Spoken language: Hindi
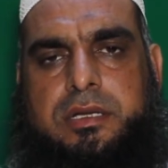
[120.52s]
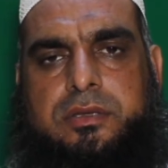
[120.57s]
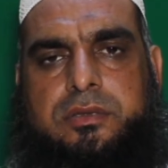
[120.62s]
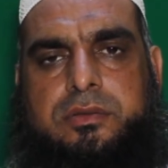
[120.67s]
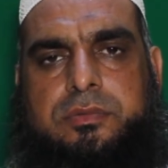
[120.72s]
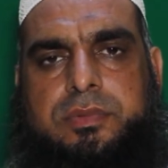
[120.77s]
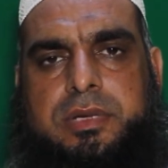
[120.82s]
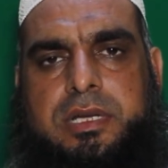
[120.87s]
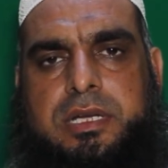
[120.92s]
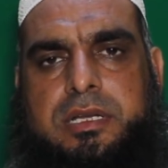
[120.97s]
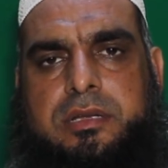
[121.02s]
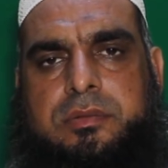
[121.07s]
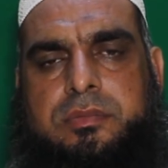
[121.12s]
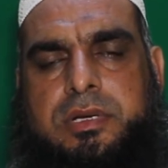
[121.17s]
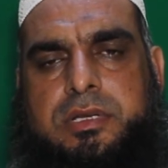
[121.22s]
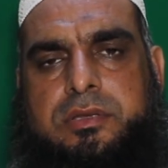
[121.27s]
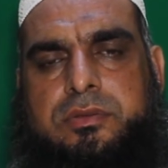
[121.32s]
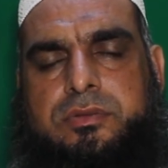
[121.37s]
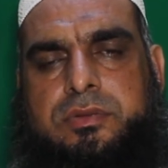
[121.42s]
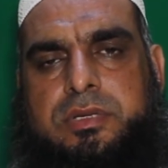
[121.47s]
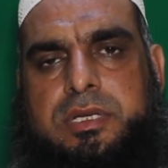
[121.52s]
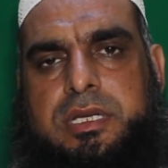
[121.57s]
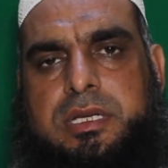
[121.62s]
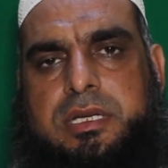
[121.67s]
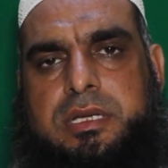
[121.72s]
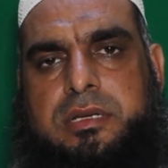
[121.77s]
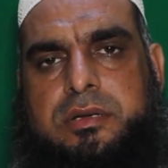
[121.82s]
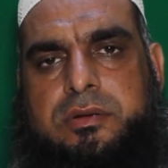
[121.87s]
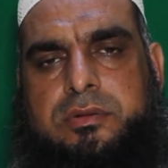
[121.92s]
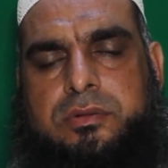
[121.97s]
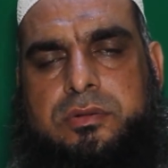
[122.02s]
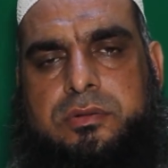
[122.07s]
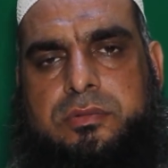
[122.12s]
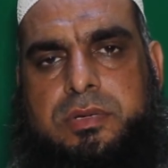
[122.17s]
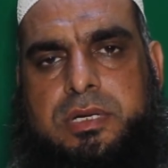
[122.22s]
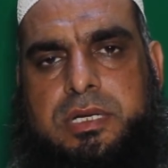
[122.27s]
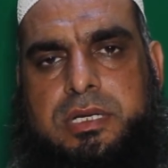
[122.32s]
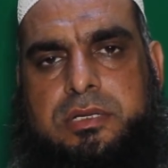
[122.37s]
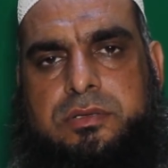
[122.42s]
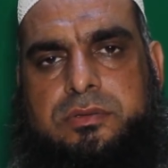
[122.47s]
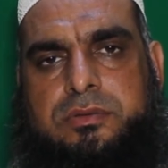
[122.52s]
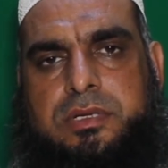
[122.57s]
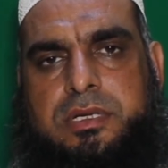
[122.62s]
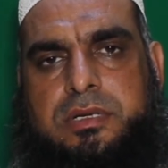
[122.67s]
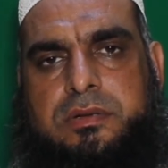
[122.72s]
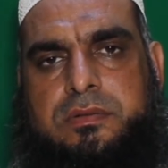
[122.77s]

तो पहली बात तो यह है कि क़ुरबानी जो कि